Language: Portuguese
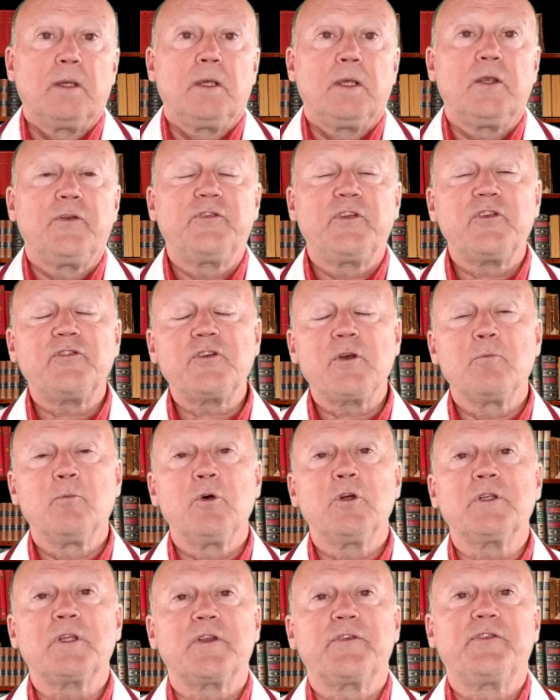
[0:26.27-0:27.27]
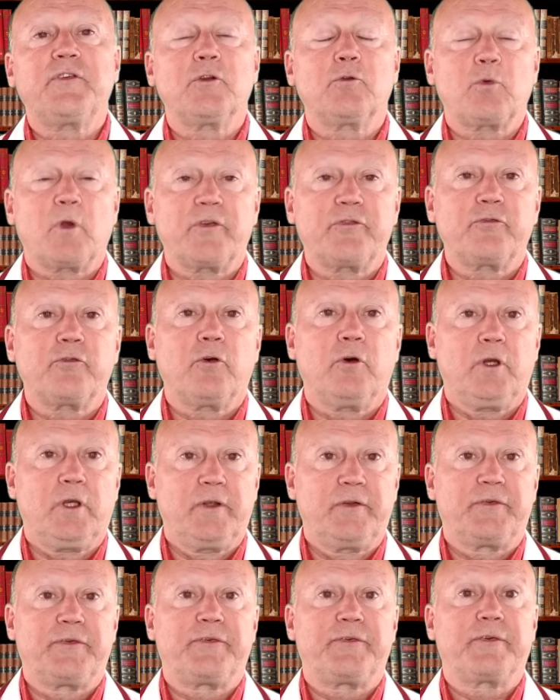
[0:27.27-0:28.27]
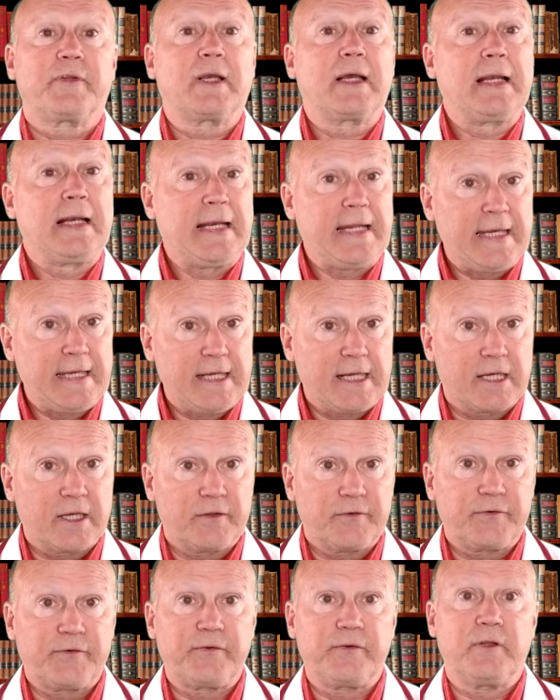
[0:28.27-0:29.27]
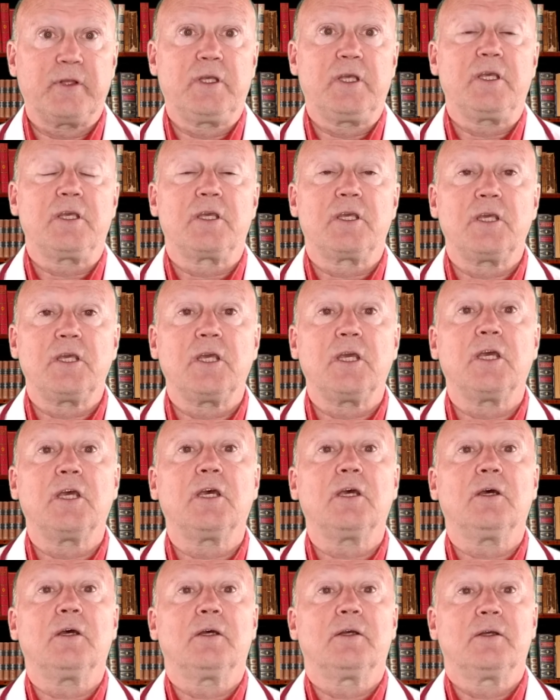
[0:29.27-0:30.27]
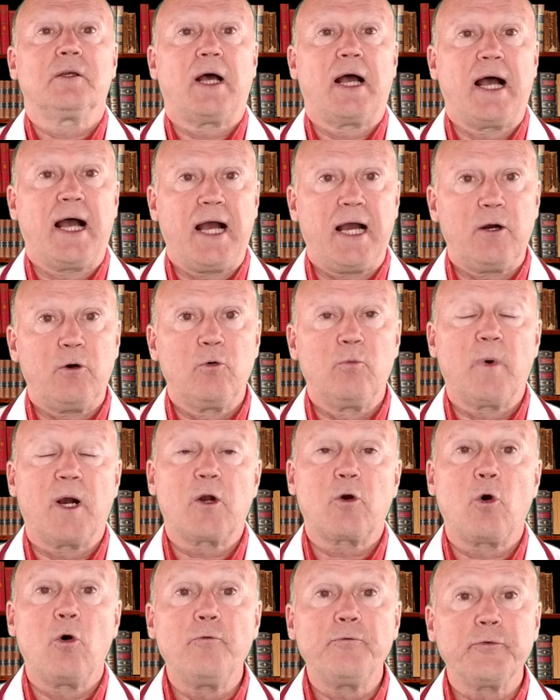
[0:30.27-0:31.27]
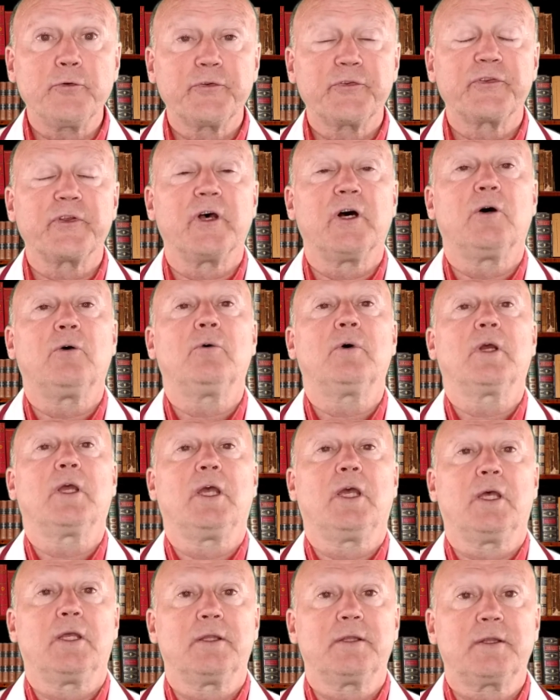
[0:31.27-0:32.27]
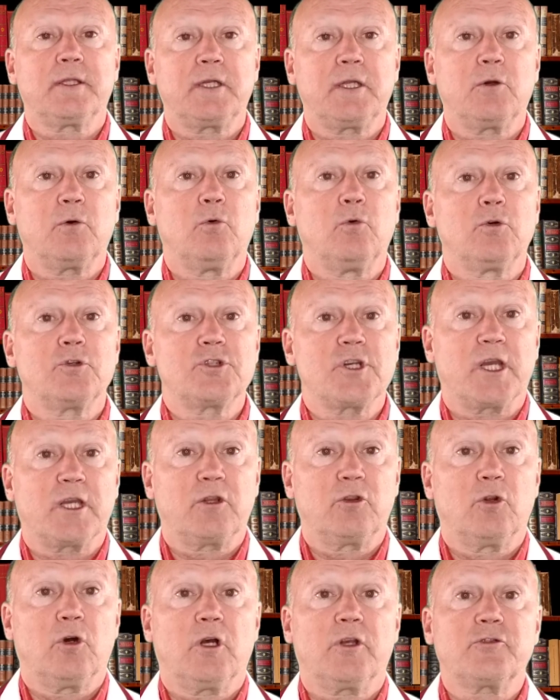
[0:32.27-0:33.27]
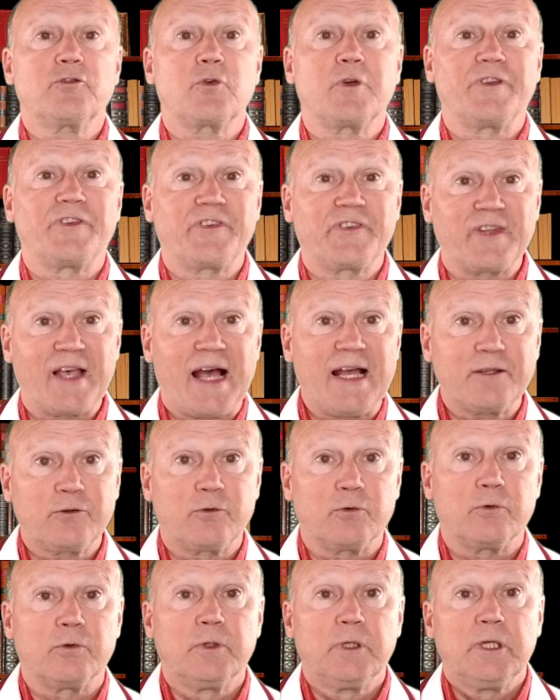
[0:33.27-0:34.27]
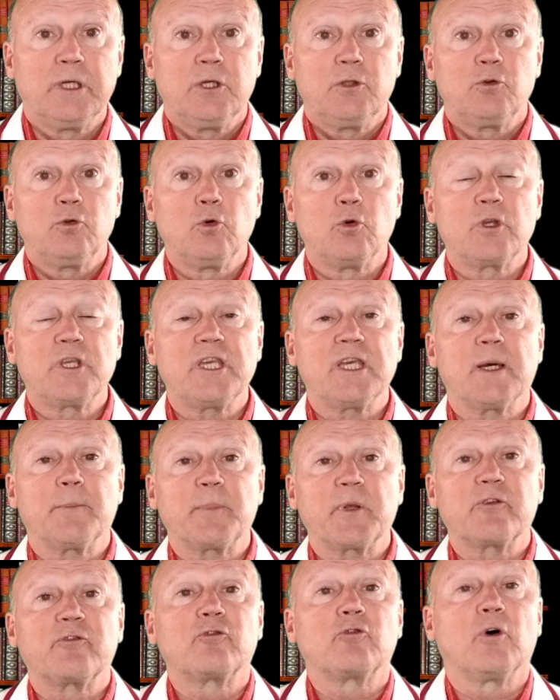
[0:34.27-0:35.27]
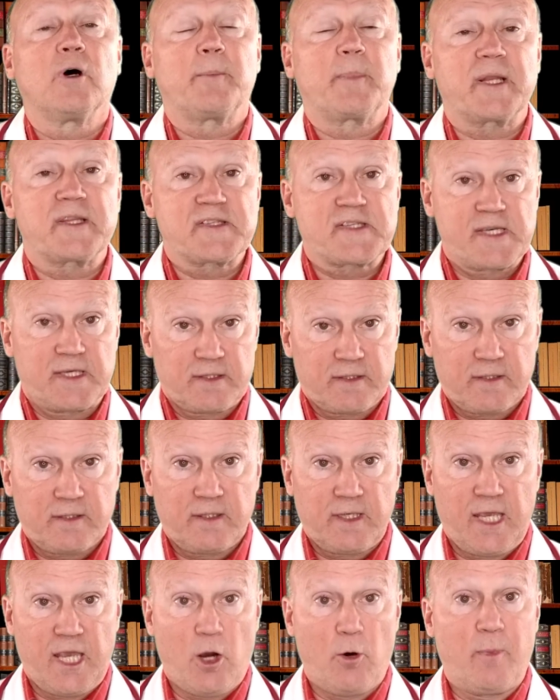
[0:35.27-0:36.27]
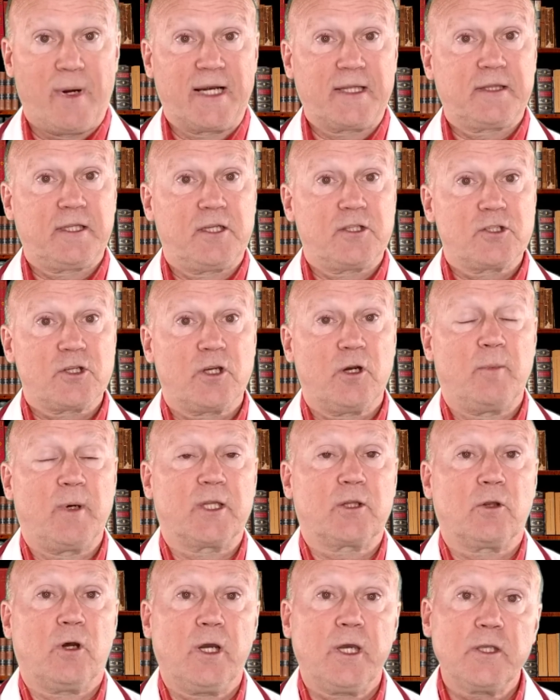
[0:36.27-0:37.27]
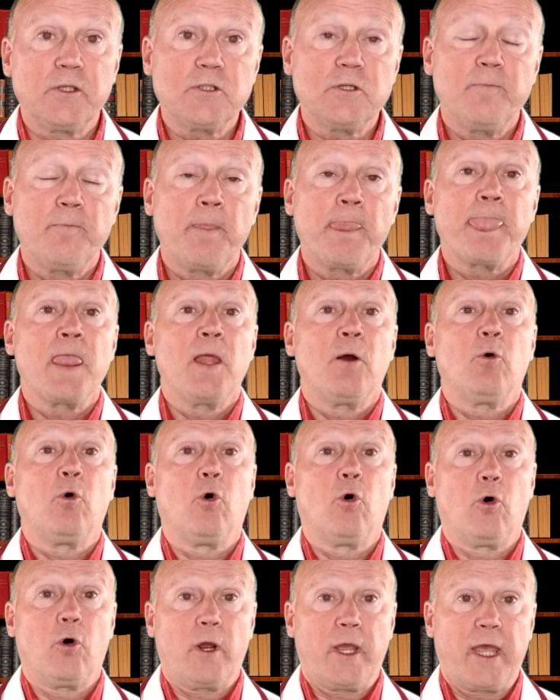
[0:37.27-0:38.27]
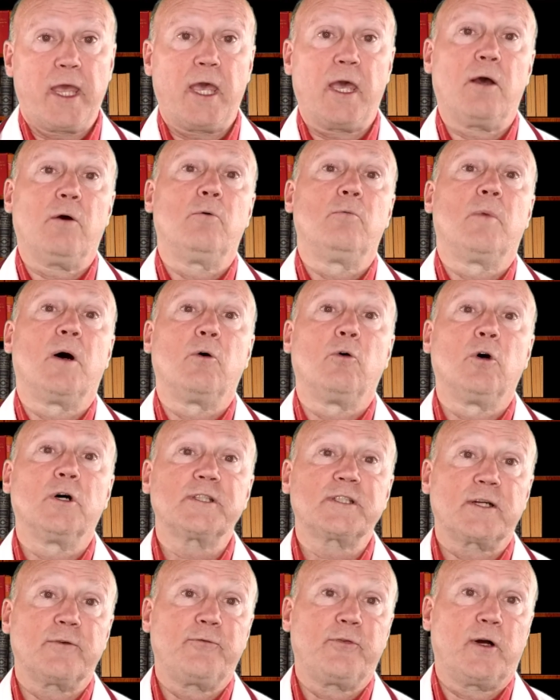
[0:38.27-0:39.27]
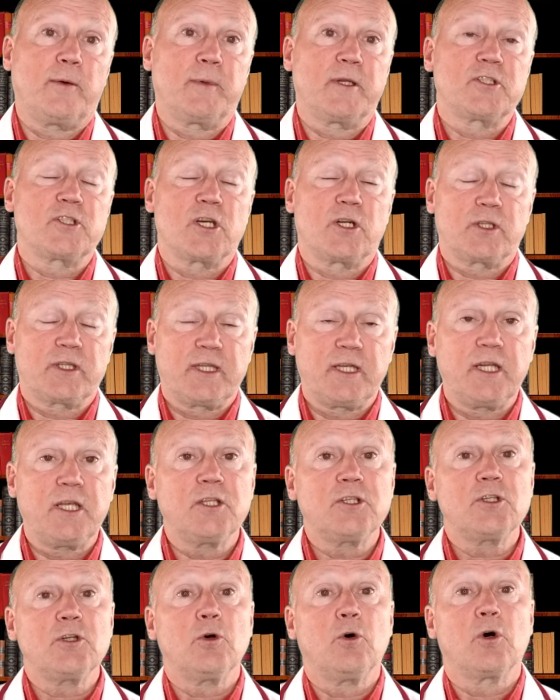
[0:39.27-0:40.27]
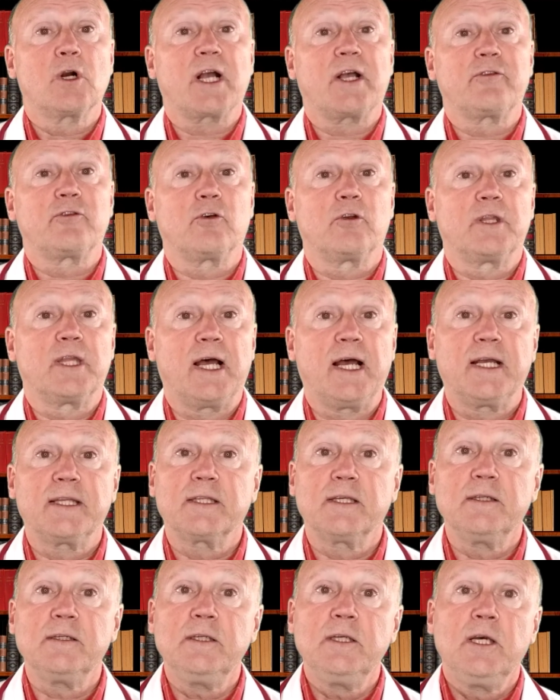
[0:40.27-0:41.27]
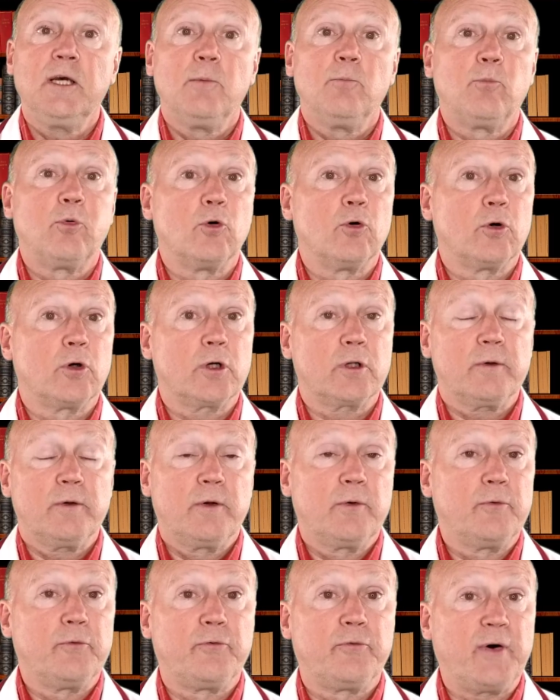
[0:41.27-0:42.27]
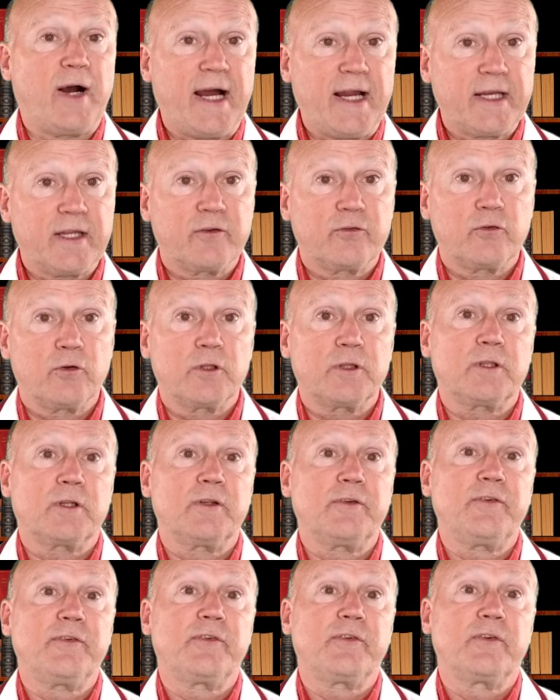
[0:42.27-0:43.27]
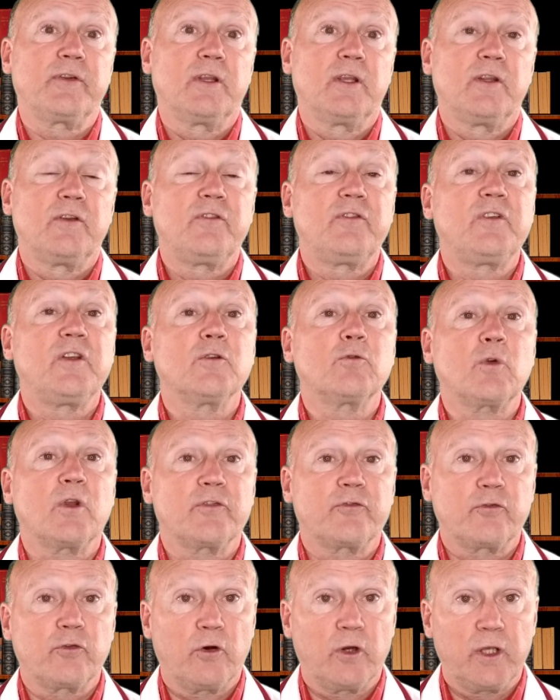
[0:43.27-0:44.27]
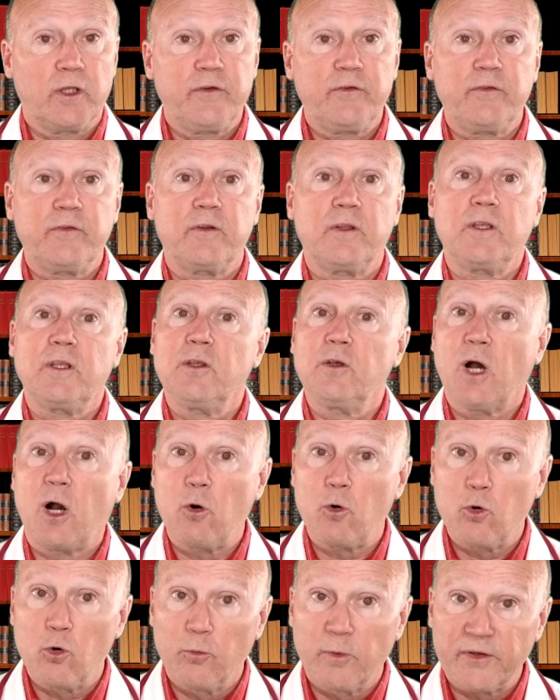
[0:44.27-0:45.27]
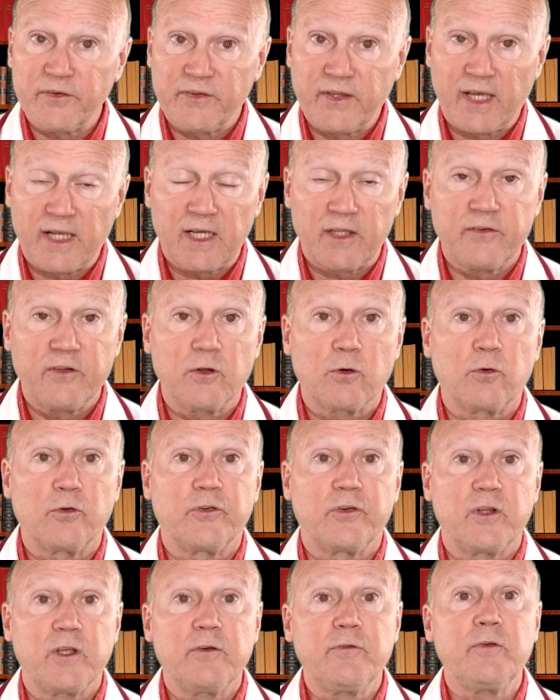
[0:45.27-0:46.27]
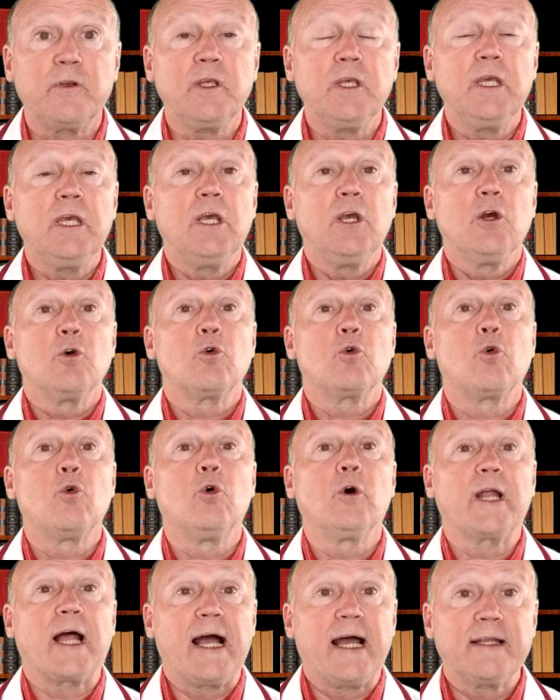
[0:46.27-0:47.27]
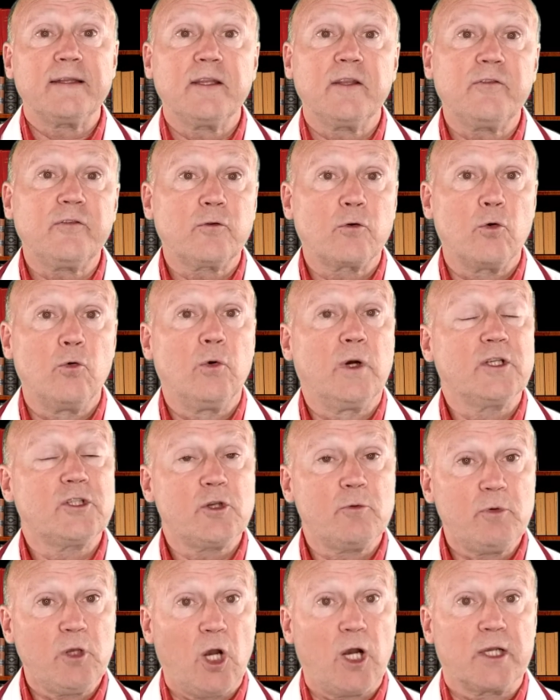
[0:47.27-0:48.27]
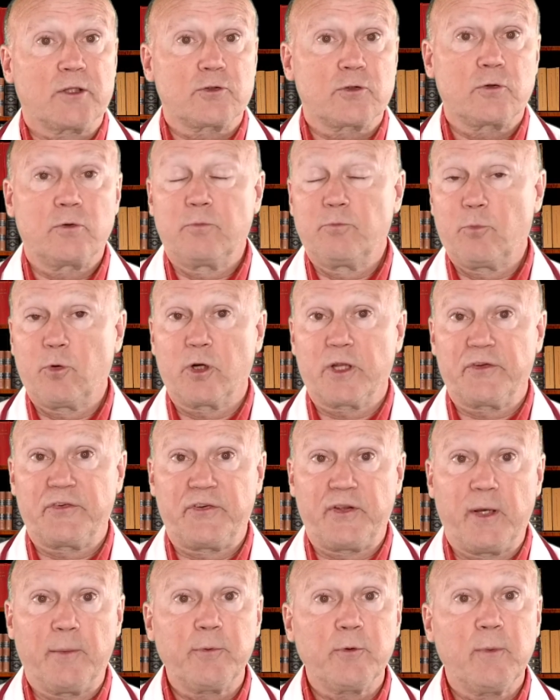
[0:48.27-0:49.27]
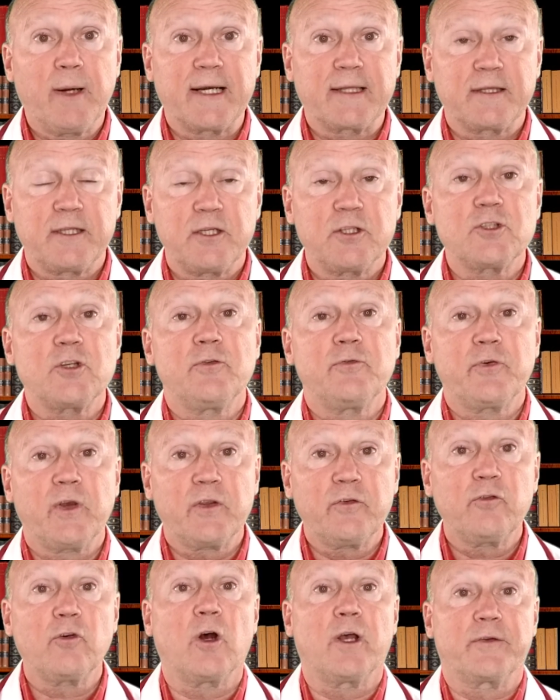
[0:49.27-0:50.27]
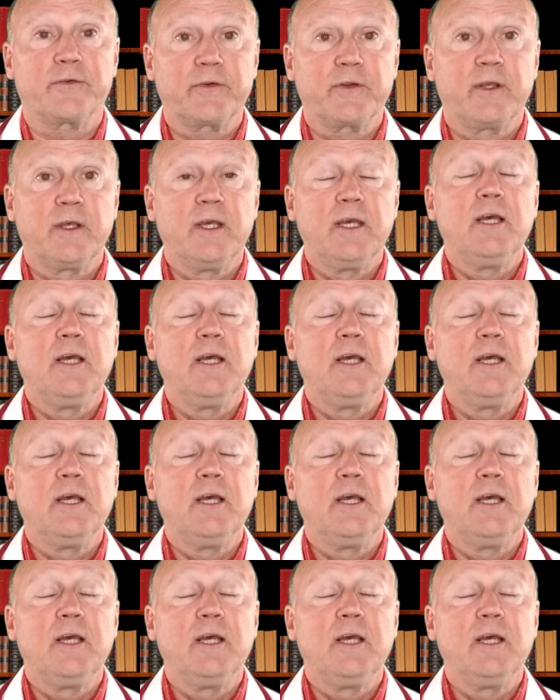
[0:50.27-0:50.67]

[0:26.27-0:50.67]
Existem muitas situações clínicas em que há uma confusão entre o diagnóstico exato do que a pessoa apresenta. É uma artrite reumatoide ou é uma outra forma de artrite ocasionada por várias outras situações, algumas delas inclusive curadas com um antibiótico, por exemplo, uma artrite infecciosa.